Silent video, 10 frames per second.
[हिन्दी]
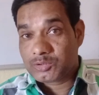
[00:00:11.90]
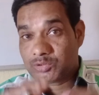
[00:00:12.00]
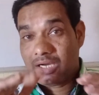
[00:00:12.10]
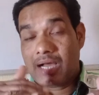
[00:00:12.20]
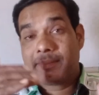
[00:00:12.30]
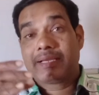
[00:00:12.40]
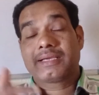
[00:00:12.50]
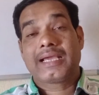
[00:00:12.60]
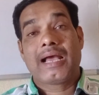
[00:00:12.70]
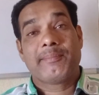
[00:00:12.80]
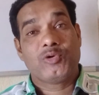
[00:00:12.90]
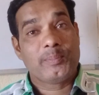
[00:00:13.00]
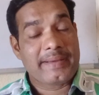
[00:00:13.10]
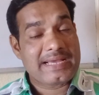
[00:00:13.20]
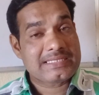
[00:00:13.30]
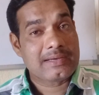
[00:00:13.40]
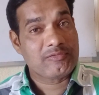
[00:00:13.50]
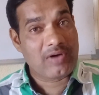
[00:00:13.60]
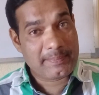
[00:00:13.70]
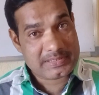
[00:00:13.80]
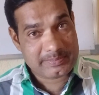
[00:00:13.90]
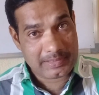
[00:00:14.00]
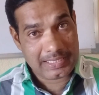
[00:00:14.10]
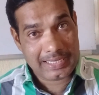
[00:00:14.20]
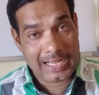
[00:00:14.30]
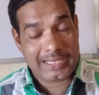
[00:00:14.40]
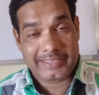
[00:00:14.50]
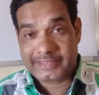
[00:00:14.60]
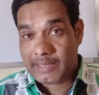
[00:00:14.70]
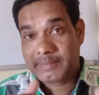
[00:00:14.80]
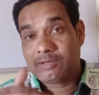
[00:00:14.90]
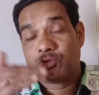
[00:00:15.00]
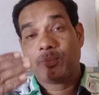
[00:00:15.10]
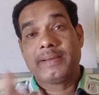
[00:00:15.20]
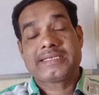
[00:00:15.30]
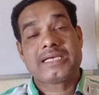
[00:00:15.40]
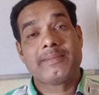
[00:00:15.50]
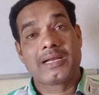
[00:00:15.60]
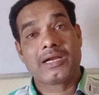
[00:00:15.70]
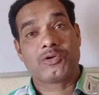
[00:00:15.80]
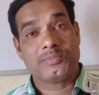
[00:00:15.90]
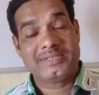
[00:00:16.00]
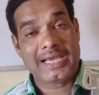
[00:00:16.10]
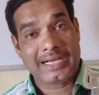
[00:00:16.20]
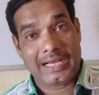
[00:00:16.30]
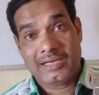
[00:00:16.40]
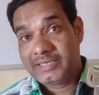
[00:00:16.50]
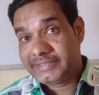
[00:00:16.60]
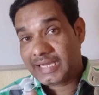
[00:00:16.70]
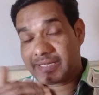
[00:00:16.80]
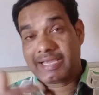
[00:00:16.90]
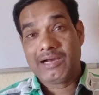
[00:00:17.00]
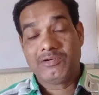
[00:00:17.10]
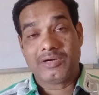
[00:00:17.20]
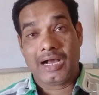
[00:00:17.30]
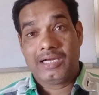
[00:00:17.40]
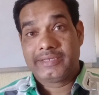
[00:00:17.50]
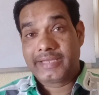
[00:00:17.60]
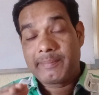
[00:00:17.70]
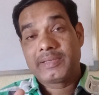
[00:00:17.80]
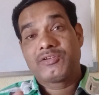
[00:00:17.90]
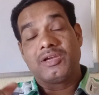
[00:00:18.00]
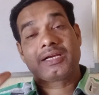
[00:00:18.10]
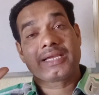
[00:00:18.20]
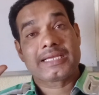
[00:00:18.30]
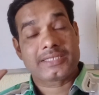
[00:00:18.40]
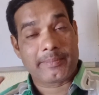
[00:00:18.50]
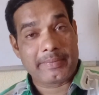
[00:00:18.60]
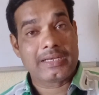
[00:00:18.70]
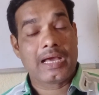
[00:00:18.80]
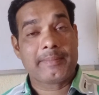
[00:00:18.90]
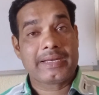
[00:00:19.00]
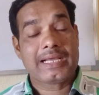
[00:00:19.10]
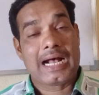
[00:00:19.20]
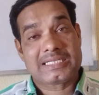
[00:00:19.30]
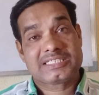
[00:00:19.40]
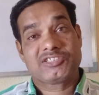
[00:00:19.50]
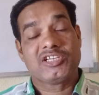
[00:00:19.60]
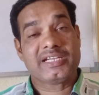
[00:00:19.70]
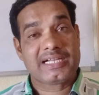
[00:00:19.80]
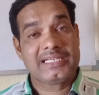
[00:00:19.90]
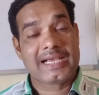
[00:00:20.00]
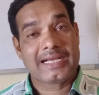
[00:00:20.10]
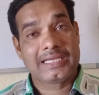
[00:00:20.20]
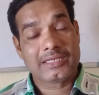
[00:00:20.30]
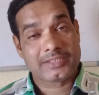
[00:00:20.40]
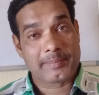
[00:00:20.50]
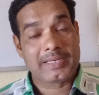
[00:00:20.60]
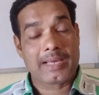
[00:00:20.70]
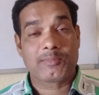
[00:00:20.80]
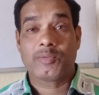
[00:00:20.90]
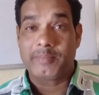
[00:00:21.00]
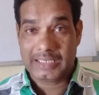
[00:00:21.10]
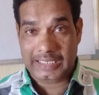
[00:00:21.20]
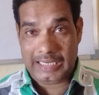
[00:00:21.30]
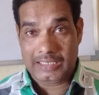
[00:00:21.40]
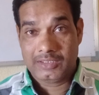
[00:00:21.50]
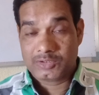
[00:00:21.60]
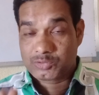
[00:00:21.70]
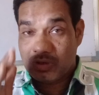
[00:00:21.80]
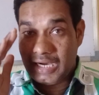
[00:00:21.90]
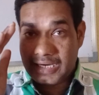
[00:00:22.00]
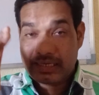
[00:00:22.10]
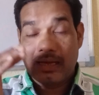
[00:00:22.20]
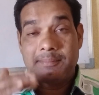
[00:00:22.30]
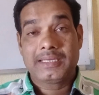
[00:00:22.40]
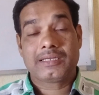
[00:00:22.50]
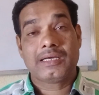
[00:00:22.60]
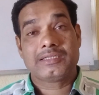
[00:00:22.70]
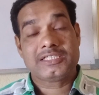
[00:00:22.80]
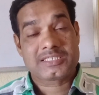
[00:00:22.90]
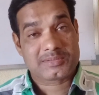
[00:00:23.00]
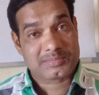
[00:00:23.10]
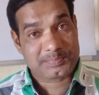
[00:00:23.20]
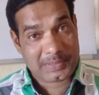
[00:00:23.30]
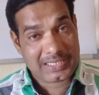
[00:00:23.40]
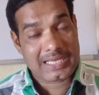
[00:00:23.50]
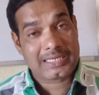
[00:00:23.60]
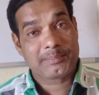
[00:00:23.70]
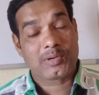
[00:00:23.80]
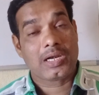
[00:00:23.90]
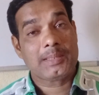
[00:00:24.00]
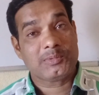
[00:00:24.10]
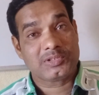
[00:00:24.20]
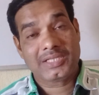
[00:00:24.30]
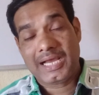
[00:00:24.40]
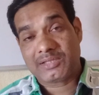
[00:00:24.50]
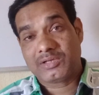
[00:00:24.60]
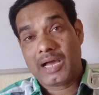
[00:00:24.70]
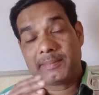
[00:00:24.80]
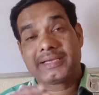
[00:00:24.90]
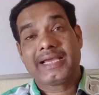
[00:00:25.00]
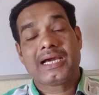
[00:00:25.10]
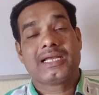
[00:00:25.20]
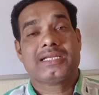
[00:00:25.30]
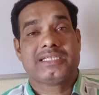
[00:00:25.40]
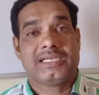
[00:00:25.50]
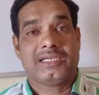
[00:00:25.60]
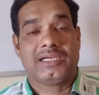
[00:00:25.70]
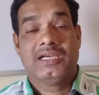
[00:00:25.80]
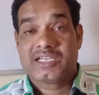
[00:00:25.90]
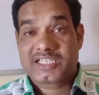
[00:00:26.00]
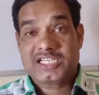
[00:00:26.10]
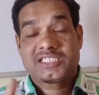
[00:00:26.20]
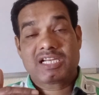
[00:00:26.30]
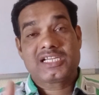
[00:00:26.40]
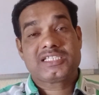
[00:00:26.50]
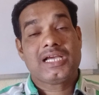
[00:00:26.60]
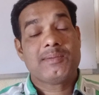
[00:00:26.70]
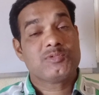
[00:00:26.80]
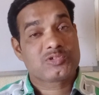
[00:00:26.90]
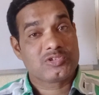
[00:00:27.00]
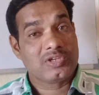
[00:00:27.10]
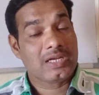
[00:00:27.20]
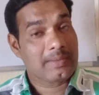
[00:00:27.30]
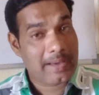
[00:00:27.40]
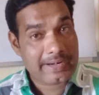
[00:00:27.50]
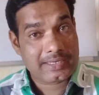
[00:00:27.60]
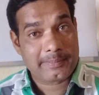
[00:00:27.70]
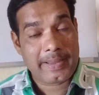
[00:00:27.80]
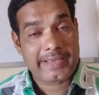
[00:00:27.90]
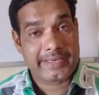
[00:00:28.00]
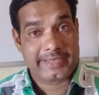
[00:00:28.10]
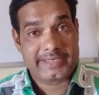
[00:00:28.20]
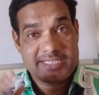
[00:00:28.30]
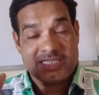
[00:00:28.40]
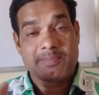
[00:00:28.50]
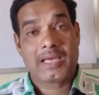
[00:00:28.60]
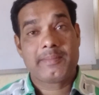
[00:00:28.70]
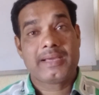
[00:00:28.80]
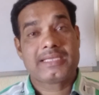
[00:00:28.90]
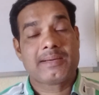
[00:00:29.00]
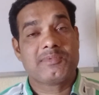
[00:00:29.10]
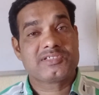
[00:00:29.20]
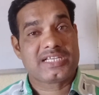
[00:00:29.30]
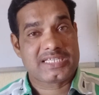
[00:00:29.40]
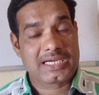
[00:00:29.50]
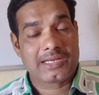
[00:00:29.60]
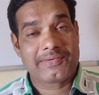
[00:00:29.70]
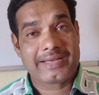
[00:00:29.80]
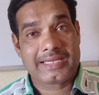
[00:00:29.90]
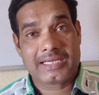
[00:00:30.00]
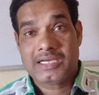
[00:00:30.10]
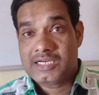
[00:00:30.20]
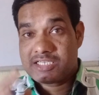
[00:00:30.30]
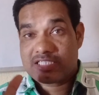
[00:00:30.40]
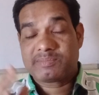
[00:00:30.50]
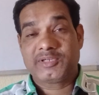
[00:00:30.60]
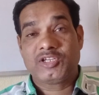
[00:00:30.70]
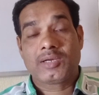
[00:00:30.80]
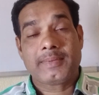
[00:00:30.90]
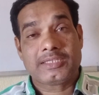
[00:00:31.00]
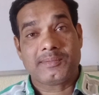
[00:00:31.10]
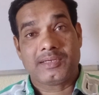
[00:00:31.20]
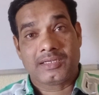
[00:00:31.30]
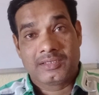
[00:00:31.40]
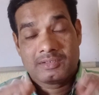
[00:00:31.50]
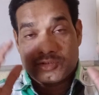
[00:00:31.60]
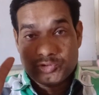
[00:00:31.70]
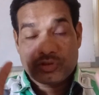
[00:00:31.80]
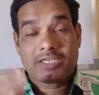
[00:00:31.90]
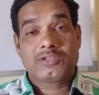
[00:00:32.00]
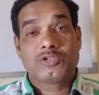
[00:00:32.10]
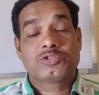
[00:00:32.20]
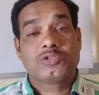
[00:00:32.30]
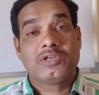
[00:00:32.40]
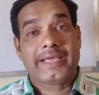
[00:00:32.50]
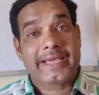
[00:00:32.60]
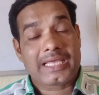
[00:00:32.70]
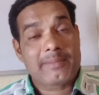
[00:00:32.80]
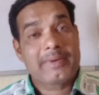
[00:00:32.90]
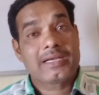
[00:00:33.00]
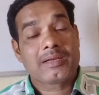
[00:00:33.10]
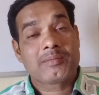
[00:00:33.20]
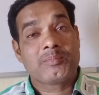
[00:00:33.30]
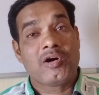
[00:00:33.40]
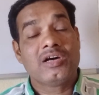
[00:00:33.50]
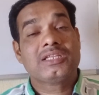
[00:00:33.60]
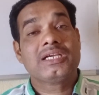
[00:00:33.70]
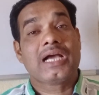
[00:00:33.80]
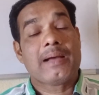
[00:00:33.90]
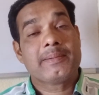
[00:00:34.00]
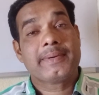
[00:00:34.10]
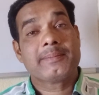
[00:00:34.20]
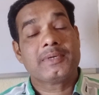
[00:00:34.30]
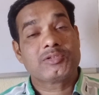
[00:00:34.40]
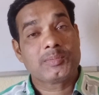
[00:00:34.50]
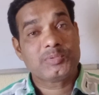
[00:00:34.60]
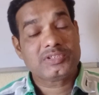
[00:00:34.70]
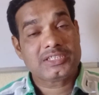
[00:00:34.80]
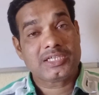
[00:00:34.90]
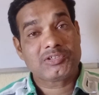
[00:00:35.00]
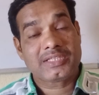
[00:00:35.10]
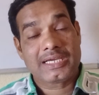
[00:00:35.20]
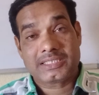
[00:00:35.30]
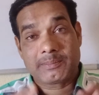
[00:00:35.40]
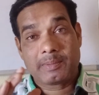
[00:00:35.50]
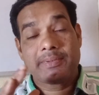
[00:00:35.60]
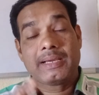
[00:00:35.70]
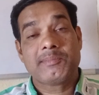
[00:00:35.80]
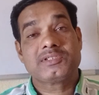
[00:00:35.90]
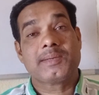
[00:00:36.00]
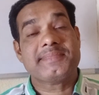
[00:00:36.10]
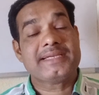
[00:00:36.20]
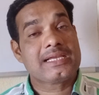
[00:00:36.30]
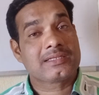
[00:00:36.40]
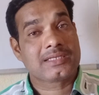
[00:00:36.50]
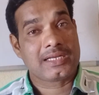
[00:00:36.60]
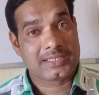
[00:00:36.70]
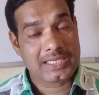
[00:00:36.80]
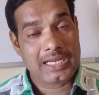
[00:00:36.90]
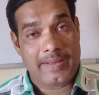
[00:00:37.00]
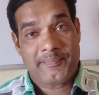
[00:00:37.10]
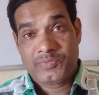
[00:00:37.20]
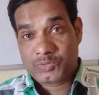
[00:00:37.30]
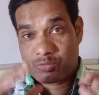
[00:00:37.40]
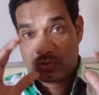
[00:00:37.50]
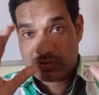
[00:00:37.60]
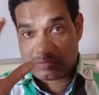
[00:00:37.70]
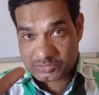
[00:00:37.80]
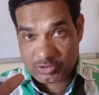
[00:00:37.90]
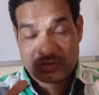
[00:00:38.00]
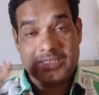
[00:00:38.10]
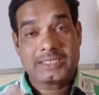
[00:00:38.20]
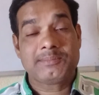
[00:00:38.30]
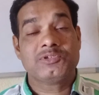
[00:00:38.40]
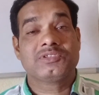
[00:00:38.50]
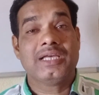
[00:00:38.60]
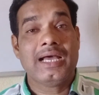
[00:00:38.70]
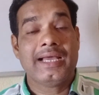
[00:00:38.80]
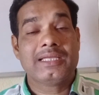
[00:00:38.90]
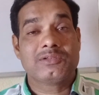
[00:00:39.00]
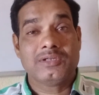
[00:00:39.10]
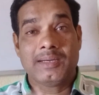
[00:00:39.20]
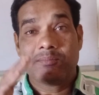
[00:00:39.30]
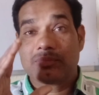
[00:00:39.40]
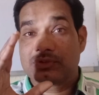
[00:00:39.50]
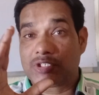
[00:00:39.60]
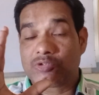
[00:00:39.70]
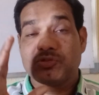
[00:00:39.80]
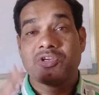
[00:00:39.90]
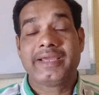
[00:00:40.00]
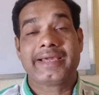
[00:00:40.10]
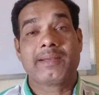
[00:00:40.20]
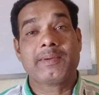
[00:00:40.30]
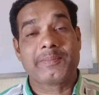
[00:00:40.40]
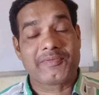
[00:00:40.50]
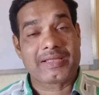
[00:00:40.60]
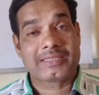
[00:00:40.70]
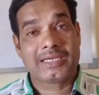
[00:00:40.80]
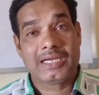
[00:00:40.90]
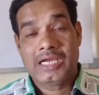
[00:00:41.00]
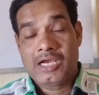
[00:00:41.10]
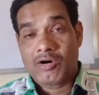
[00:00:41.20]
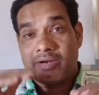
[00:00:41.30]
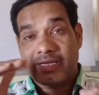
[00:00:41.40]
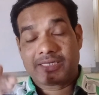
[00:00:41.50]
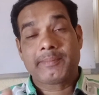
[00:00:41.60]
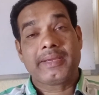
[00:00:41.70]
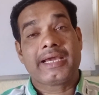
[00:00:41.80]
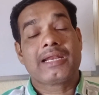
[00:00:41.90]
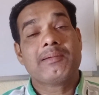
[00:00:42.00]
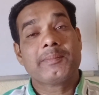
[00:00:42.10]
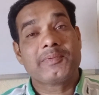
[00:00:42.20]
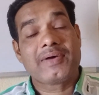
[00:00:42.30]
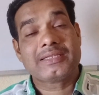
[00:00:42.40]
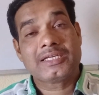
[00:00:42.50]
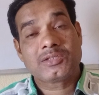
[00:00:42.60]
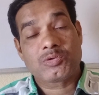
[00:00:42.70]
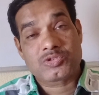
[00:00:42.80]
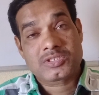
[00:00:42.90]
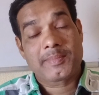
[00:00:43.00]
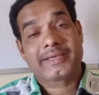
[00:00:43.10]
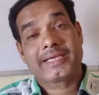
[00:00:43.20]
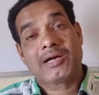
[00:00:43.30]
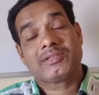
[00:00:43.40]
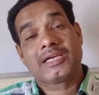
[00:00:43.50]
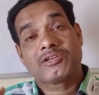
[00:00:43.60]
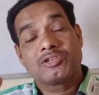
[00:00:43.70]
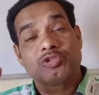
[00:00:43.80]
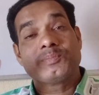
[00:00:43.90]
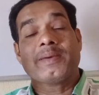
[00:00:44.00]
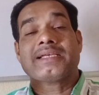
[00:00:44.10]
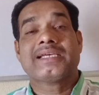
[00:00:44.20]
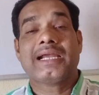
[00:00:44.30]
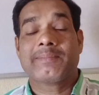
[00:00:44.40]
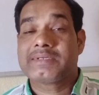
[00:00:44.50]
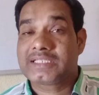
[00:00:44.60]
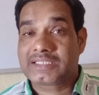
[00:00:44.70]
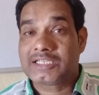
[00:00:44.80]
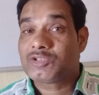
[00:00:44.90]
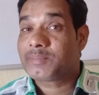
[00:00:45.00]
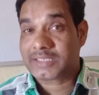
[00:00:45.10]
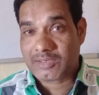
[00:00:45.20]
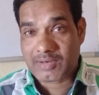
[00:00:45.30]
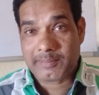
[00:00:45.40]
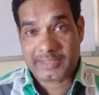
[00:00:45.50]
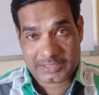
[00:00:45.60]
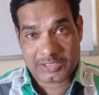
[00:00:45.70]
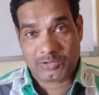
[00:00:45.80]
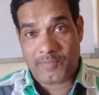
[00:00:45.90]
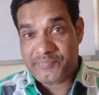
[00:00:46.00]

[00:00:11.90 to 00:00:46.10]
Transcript: तो हमें क्या वो पैसा वापस मिलेगा या फिर वो पैसा हमारा डूब जाएगा या क्या होगा या फिर जो है क्या ज़मीन हमारे हाथ से जो है निकल जाएगा या ज़मीन हमको मिलेगा तो अगर हम इस प्रकार की प्रॉब्लम होता है तो हमें क्या करना चाहिए किस तरीके से हम उसको जो है निवारण कर पाएंगे इसके बारे में आज हम लोग चर्चा करने वाले हैं हैं इस वीडियो के माध्यम से क्योंकि दोस्तों एग्रीमेंट एक बहुत ही काफ़ी बड़ा महत्वपूर्ण चीज़ होता है जब भी हम लोग जमीन जायदाद खरीदते हैं तो सौदा जब होता है तो हम जरूर जो है एग्रीमेंट बनवाते हैं और जब एग्रीमेंट बनवाते हैं तो उस समय क्या होता है कि कुछ पैसा एडवांस देते हैं जो बेचने वाला व्यक्ति को